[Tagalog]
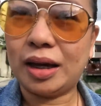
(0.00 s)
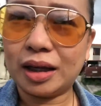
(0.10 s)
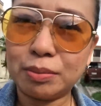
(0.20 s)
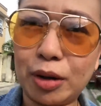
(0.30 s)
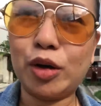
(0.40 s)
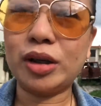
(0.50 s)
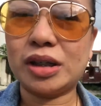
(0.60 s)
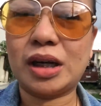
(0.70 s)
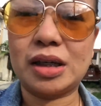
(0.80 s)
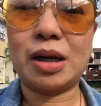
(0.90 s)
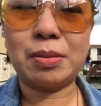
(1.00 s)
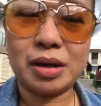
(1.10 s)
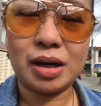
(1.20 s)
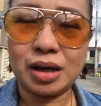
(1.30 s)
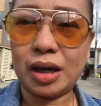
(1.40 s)
And meron din siya kasama
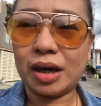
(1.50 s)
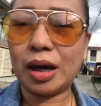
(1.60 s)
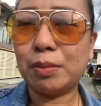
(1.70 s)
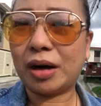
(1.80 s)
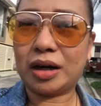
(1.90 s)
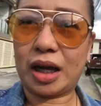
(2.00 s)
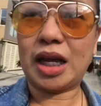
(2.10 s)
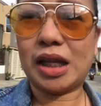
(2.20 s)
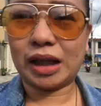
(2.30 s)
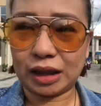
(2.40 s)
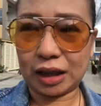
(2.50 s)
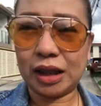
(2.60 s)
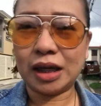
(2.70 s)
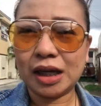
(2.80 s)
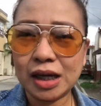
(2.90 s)
na i-MRE e natin.
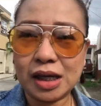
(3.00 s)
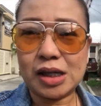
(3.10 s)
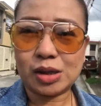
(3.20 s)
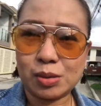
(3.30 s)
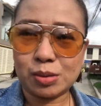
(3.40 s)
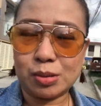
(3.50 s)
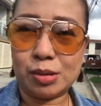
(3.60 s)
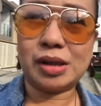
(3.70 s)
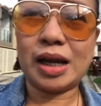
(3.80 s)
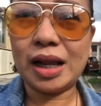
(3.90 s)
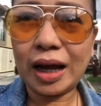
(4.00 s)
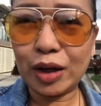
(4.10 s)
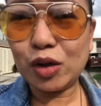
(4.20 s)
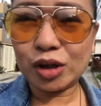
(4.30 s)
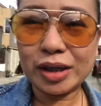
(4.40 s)
So, stay lang
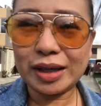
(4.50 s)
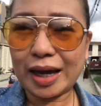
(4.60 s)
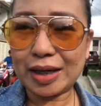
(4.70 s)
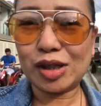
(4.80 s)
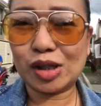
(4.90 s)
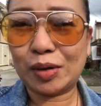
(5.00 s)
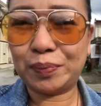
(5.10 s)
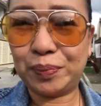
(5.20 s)
kayo dyan guys.